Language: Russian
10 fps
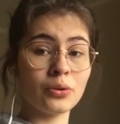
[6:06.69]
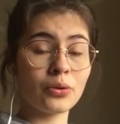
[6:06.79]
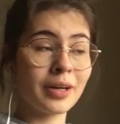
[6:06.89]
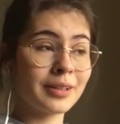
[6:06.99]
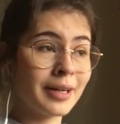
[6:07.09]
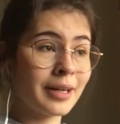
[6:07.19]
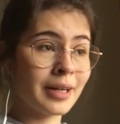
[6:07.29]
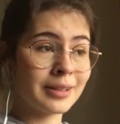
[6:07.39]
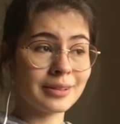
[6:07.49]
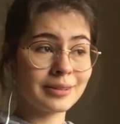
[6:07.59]
Но
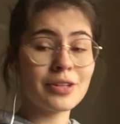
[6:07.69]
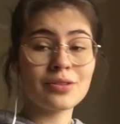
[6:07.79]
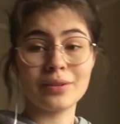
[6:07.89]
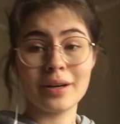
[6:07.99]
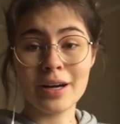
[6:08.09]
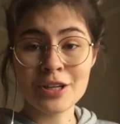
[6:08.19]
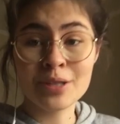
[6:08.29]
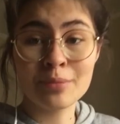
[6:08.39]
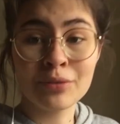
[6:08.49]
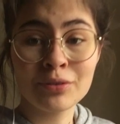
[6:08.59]
когда от количества
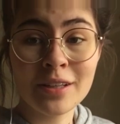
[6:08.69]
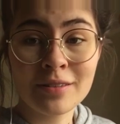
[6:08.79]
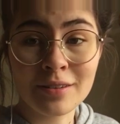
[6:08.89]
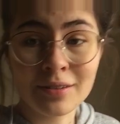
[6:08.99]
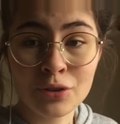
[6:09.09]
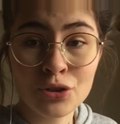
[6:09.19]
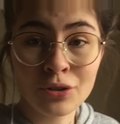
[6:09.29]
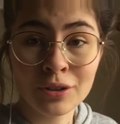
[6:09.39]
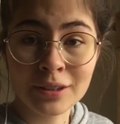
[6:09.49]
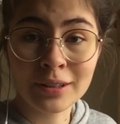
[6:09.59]
ошибок в тесте,
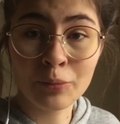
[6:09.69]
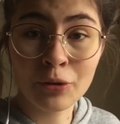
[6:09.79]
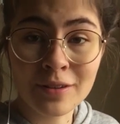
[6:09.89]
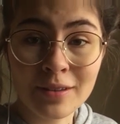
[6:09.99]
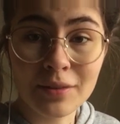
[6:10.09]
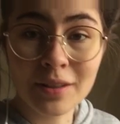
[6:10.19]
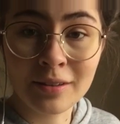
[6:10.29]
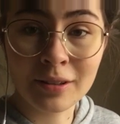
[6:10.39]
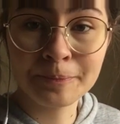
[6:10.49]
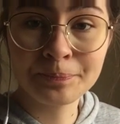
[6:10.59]
совершенных тобой,
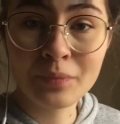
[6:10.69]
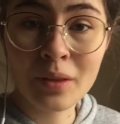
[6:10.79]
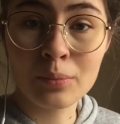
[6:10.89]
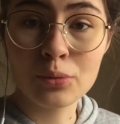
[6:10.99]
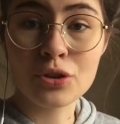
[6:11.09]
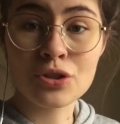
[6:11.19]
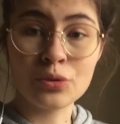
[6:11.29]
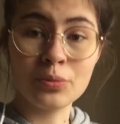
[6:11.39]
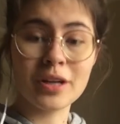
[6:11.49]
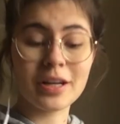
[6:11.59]
зависит, будешь
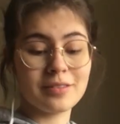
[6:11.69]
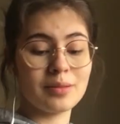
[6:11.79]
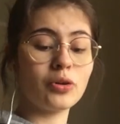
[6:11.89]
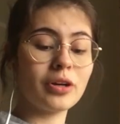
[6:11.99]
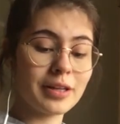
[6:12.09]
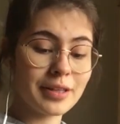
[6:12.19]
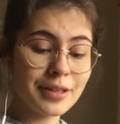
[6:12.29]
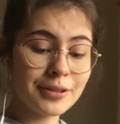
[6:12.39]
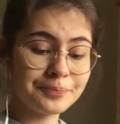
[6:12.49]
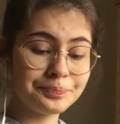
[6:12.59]
ты умирать зимой или
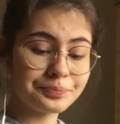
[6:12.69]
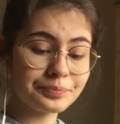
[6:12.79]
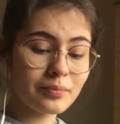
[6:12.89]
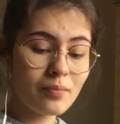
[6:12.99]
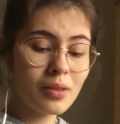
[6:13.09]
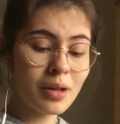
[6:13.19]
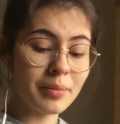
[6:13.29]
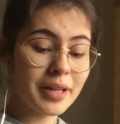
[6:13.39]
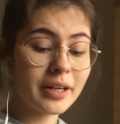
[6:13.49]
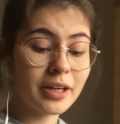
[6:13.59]
нет,
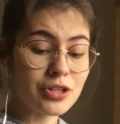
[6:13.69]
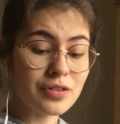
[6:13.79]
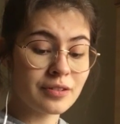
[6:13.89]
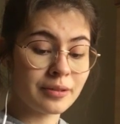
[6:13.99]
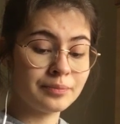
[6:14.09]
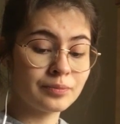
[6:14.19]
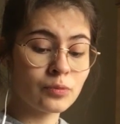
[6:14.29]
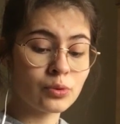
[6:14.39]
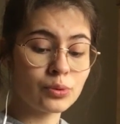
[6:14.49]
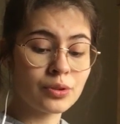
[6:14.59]
мне кажется,
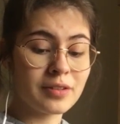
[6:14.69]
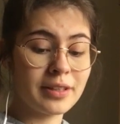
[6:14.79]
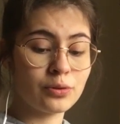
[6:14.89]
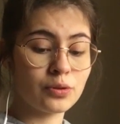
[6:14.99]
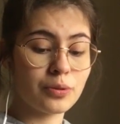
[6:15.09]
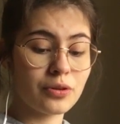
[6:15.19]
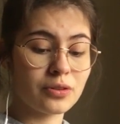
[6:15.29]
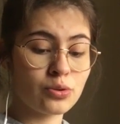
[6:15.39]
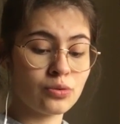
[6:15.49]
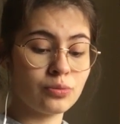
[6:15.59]
тут следует
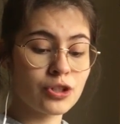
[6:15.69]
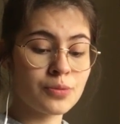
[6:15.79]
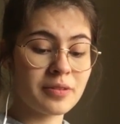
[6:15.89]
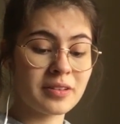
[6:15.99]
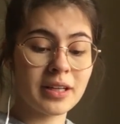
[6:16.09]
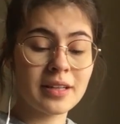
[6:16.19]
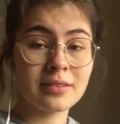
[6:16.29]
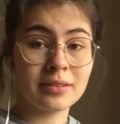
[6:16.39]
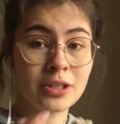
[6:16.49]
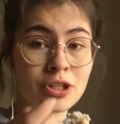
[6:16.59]
просто чуть больше
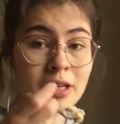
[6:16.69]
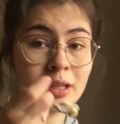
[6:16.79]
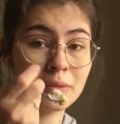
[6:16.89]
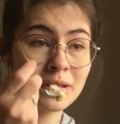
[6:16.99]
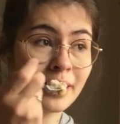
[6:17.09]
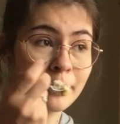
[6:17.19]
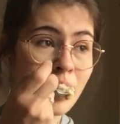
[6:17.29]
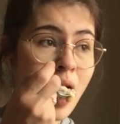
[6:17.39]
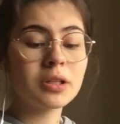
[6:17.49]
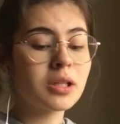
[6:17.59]
постараться на начальном
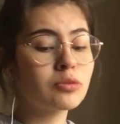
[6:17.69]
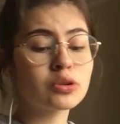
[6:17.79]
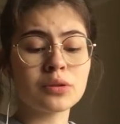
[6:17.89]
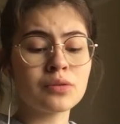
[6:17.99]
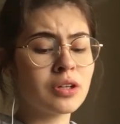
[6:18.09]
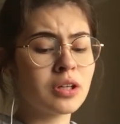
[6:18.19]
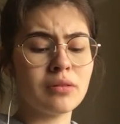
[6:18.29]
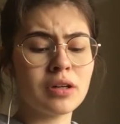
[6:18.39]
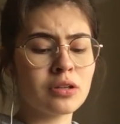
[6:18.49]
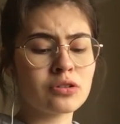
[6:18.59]
этапе. Потому что все
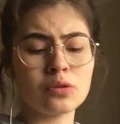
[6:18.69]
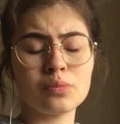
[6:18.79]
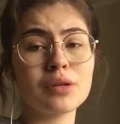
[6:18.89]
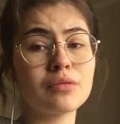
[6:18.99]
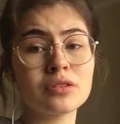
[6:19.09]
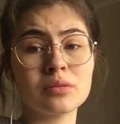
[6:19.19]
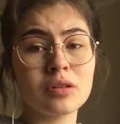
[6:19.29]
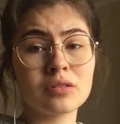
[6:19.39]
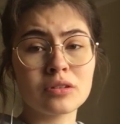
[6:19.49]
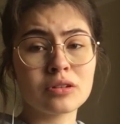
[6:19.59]
говорят, что первый
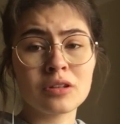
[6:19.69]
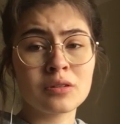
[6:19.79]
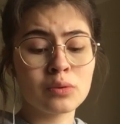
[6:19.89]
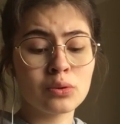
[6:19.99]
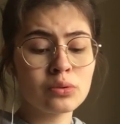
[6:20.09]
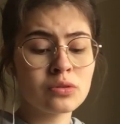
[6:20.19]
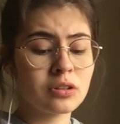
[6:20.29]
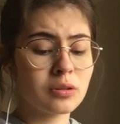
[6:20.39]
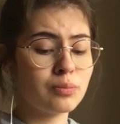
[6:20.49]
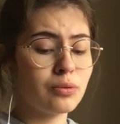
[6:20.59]
семестр третьего
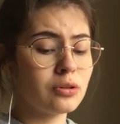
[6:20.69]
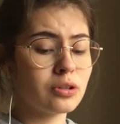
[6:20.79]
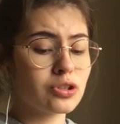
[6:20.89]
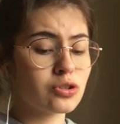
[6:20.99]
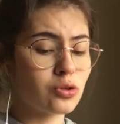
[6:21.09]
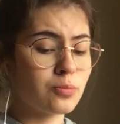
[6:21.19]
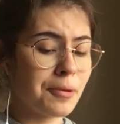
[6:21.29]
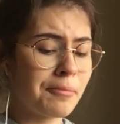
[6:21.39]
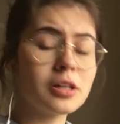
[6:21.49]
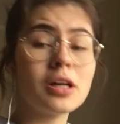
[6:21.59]
курса это полная
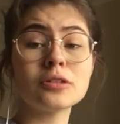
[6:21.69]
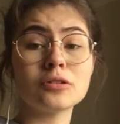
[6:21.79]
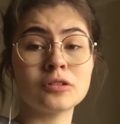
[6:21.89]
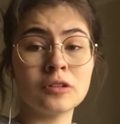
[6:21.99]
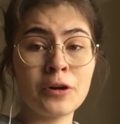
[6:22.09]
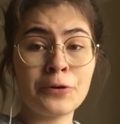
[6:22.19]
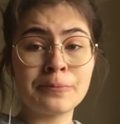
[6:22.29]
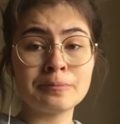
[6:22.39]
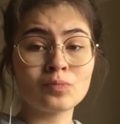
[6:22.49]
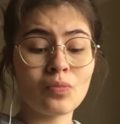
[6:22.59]
жопа. Я это
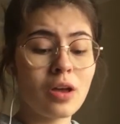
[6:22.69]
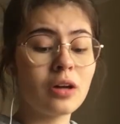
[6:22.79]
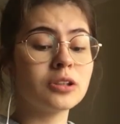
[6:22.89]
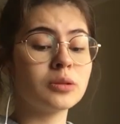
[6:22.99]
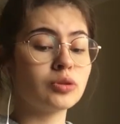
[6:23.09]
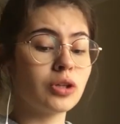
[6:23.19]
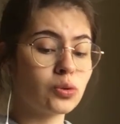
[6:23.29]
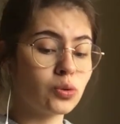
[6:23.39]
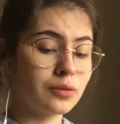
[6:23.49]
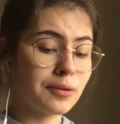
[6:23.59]
знаю, я к этому
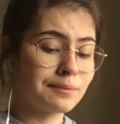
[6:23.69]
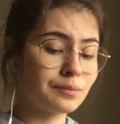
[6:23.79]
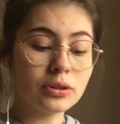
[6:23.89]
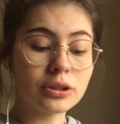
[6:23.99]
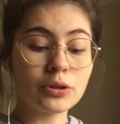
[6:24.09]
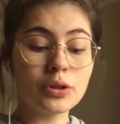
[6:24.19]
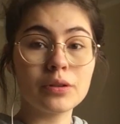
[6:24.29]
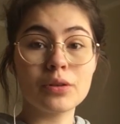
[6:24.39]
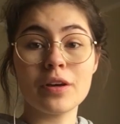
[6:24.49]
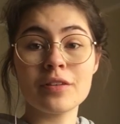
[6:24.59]
готова. Вот такой
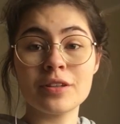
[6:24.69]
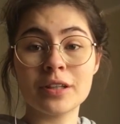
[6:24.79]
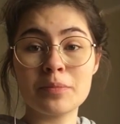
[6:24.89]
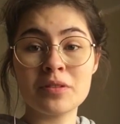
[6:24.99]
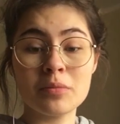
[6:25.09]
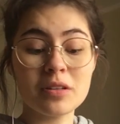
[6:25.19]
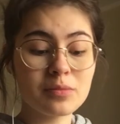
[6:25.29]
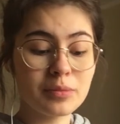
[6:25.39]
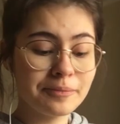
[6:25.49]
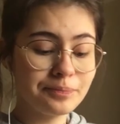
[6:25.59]
вот вестник
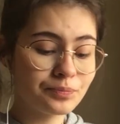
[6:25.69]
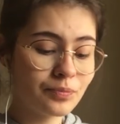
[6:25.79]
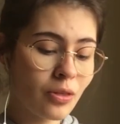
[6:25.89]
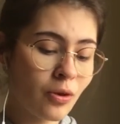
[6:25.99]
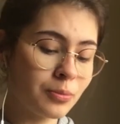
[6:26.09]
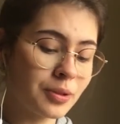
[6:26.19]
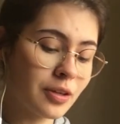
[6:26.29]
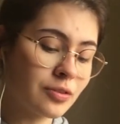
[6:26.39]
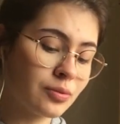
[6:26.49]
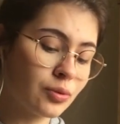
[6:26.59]
оптимизма у
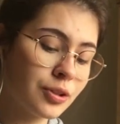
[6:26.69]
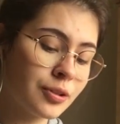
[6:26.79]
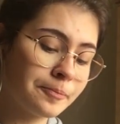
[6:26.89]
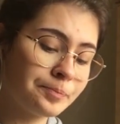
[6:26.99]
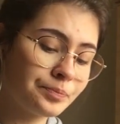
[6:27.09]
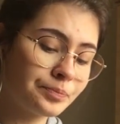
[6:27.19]
меня сегодня.